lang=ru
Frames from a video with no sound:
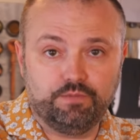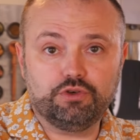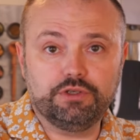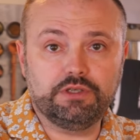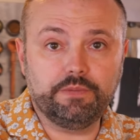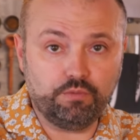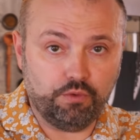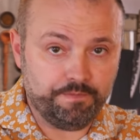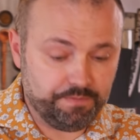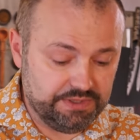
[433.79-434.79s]
Можно
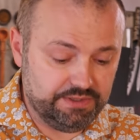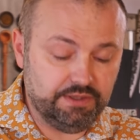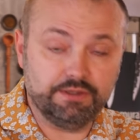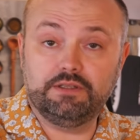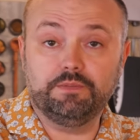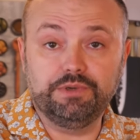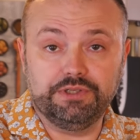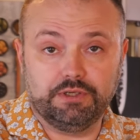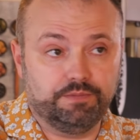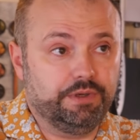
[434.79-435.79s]
самому сделать это
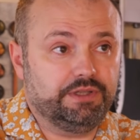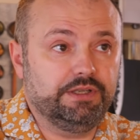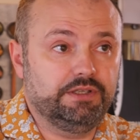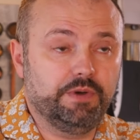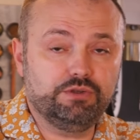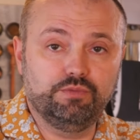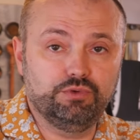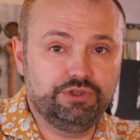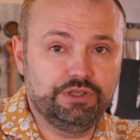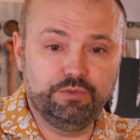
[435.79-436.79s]
быстро. Потратите
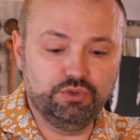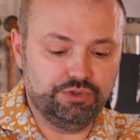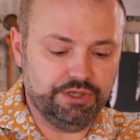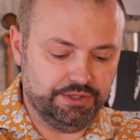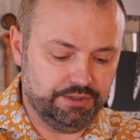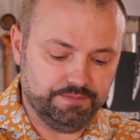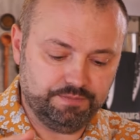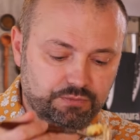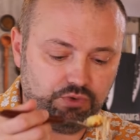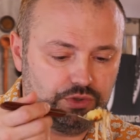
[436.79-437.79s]
максимум минут 10.
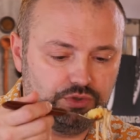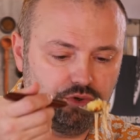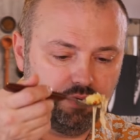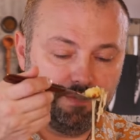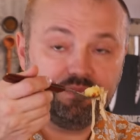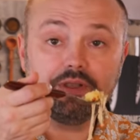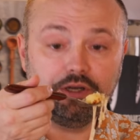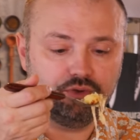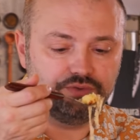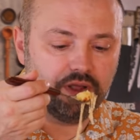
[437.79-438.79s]
Слушайте, здорово,
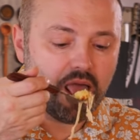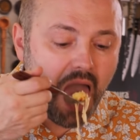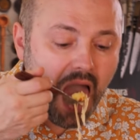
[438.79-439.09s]
готовьте.